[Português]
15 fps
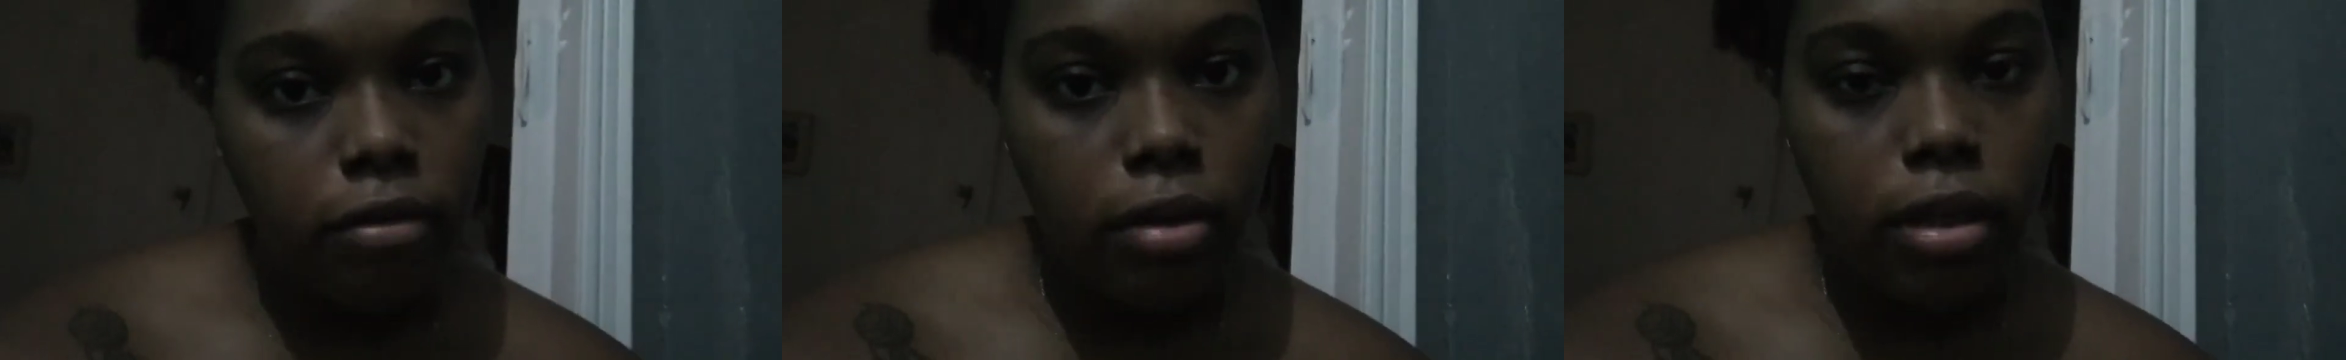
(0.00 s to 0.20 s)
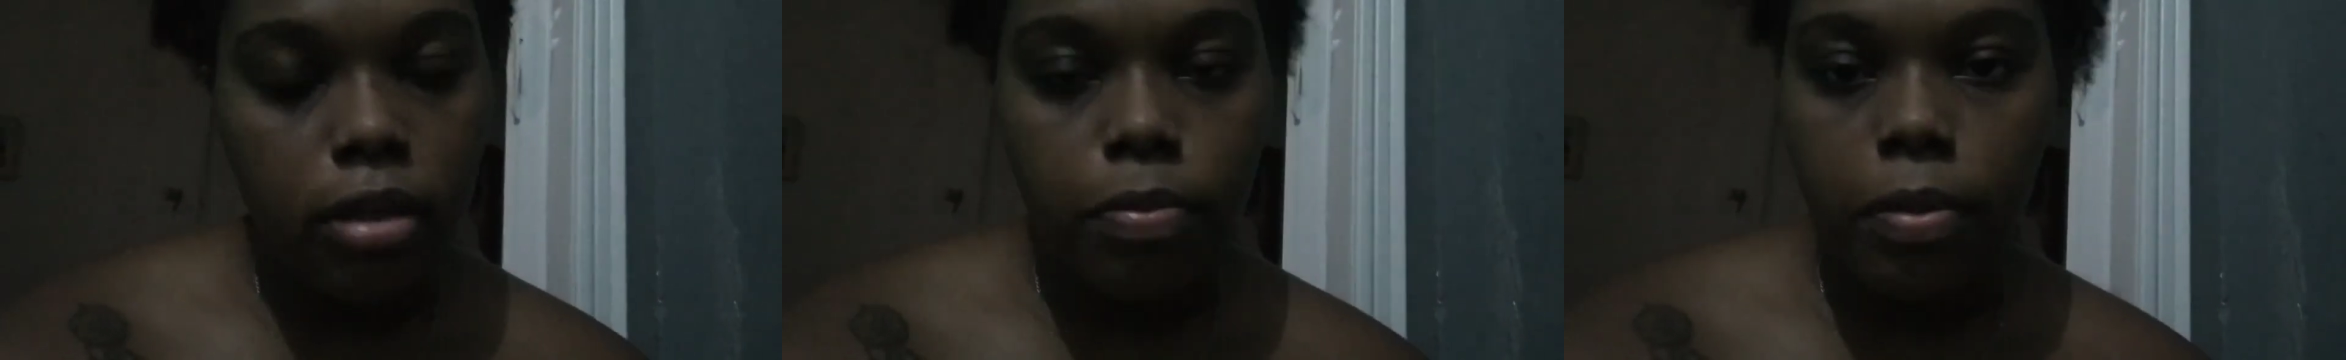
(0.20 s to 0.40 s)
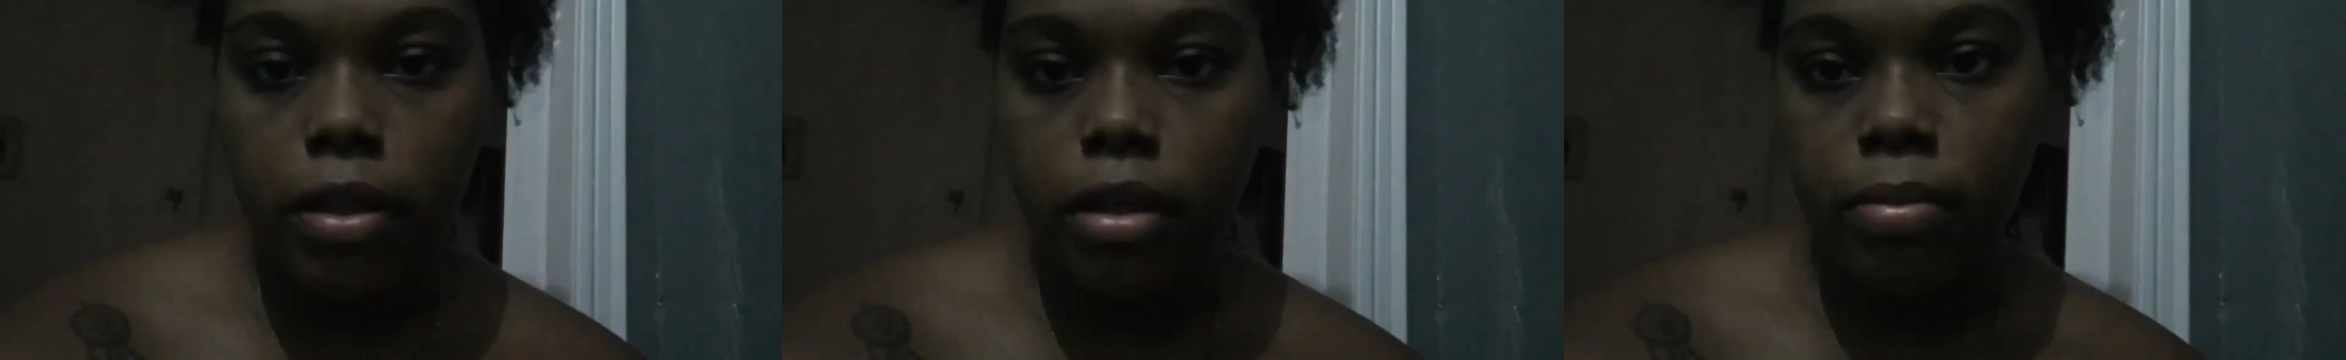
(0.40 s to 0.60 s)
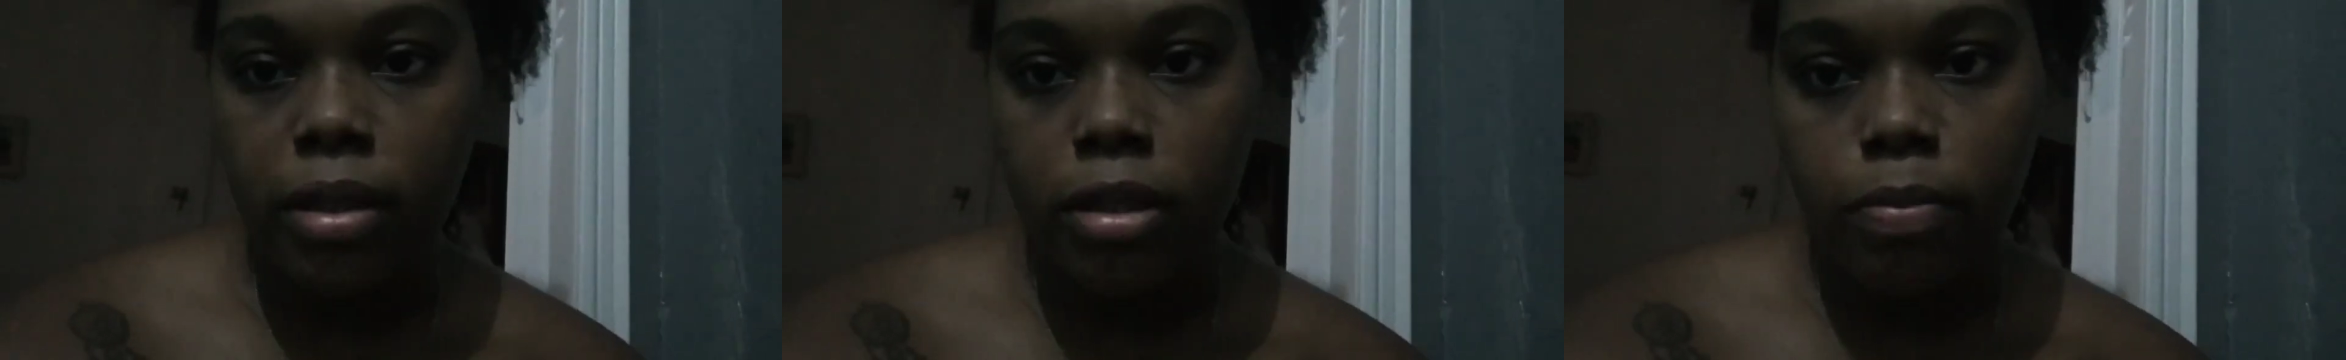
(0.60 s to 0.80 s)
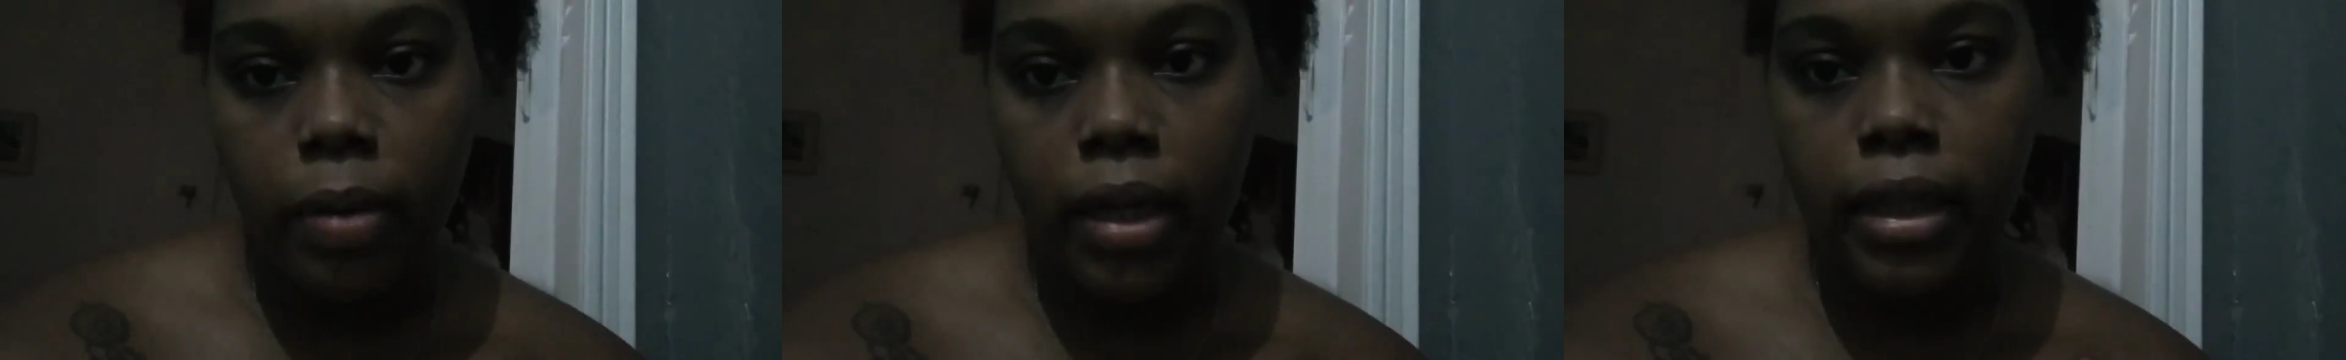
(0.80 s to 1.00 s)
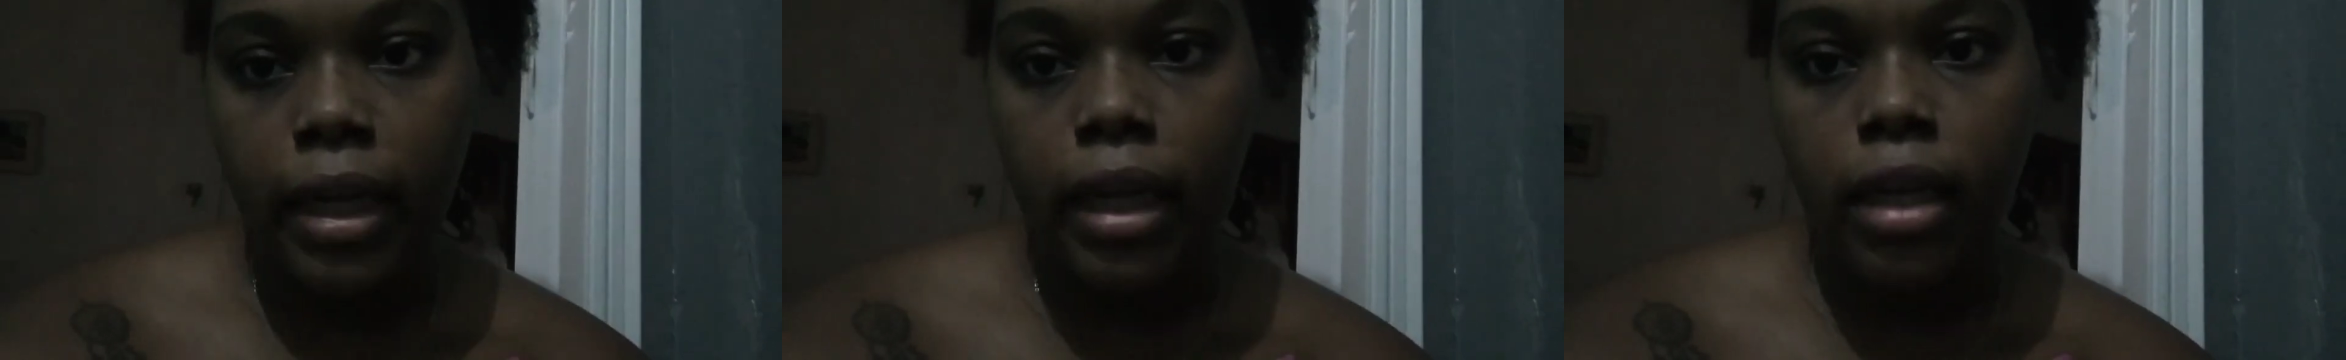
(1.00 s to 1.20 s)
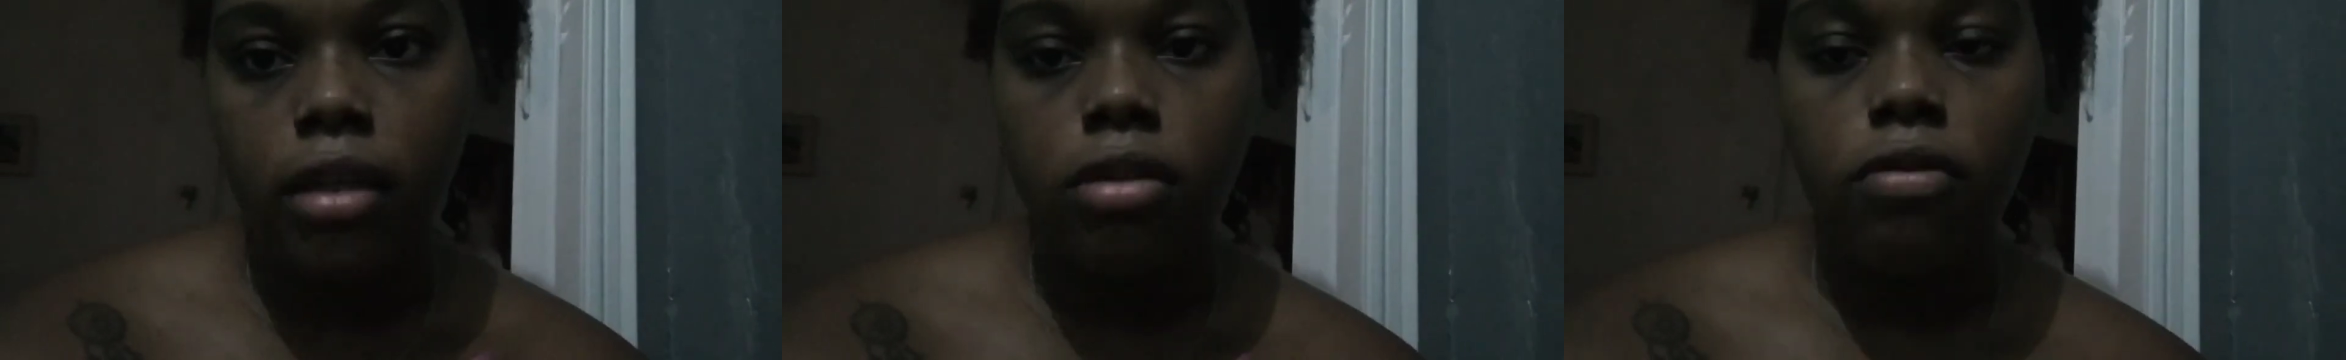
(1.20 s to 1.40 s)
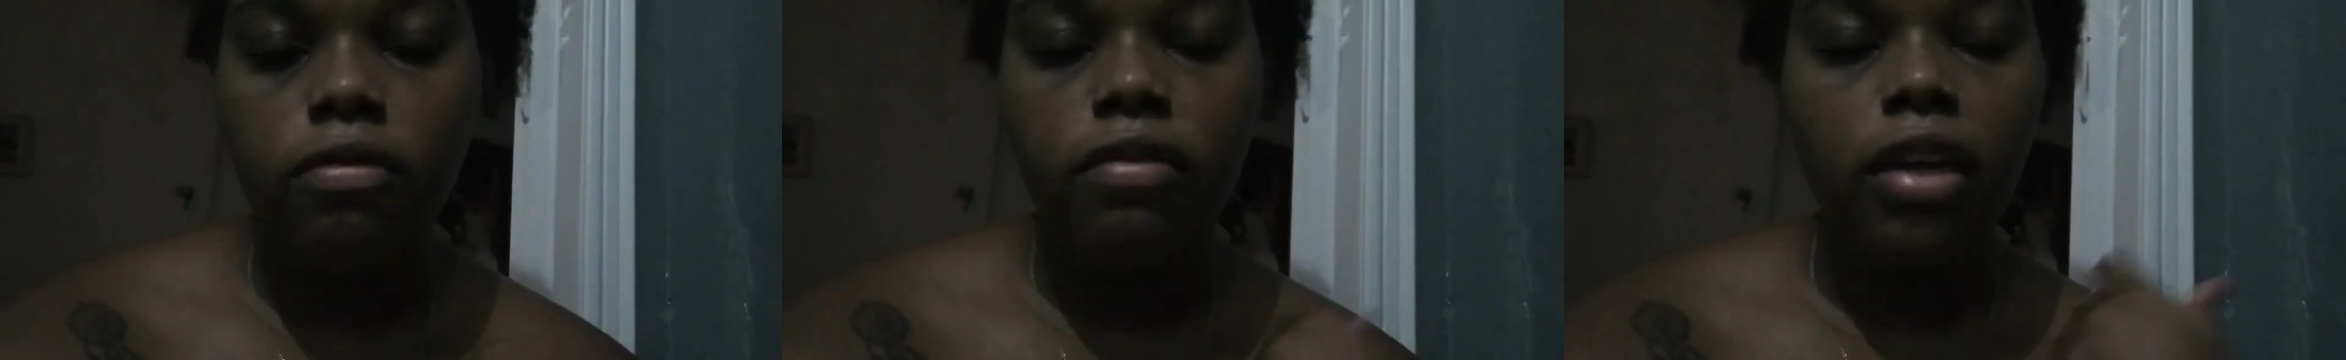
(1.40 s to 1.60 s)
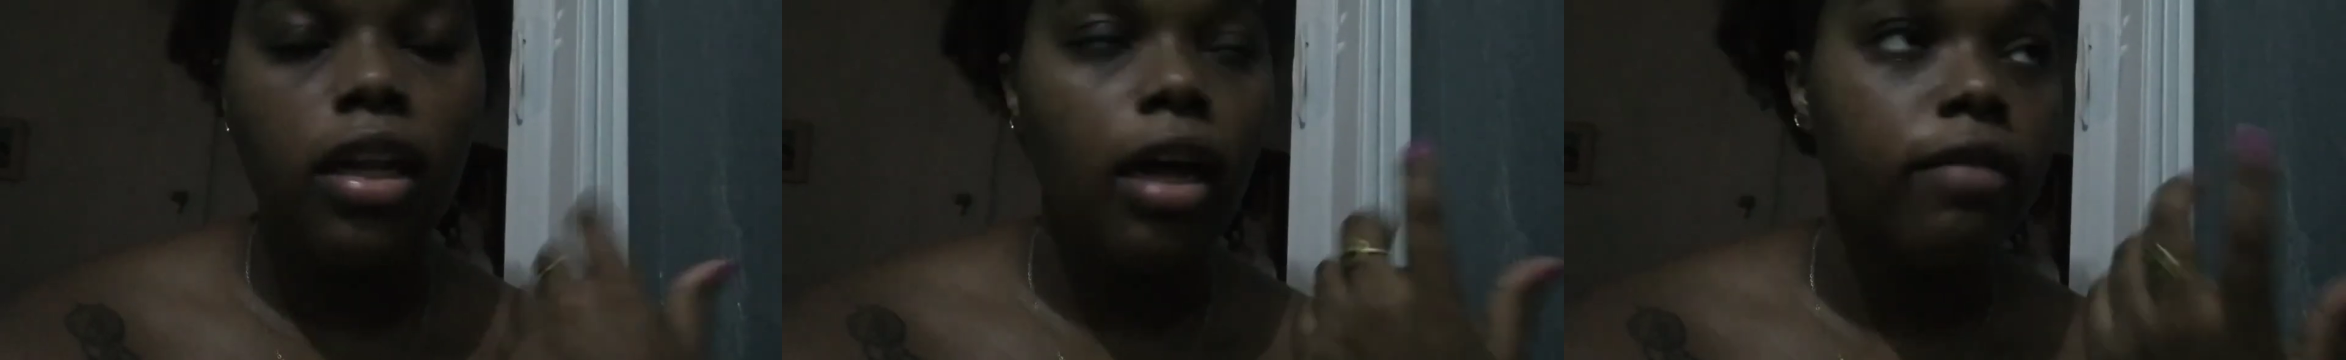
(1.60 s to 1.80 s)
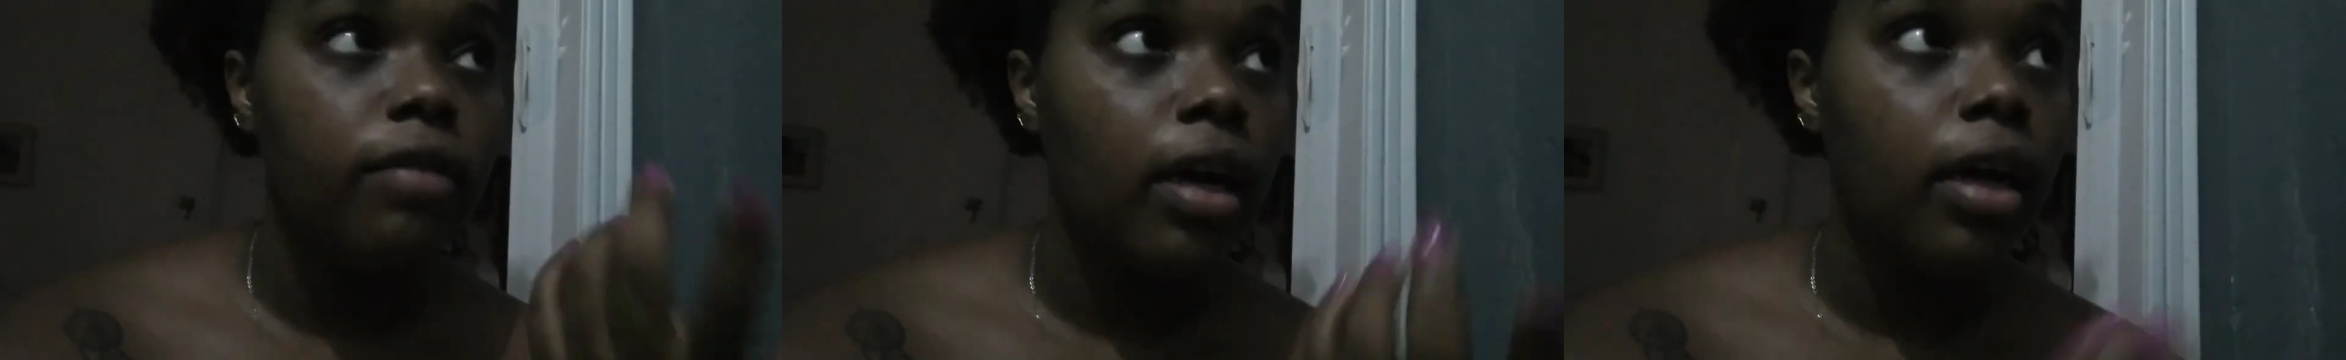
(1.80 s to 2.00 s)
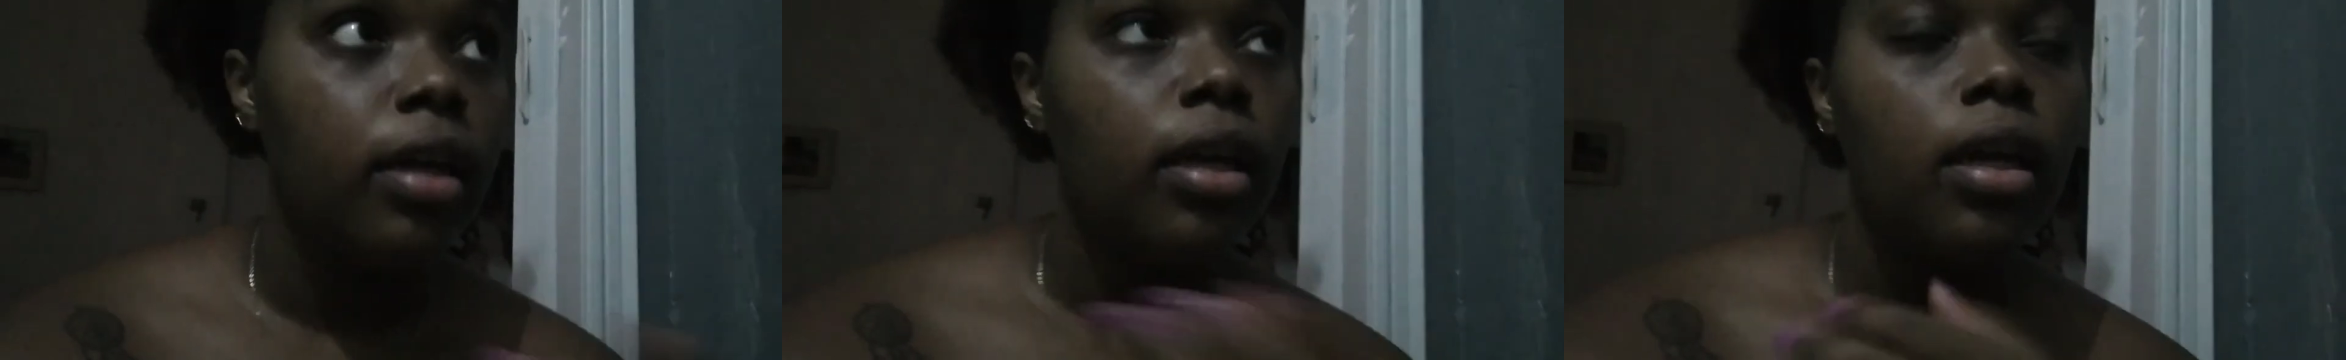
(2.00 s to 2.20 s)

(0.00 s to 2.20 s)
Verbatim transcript: respeito das minhas panelas, e eu falava, ah,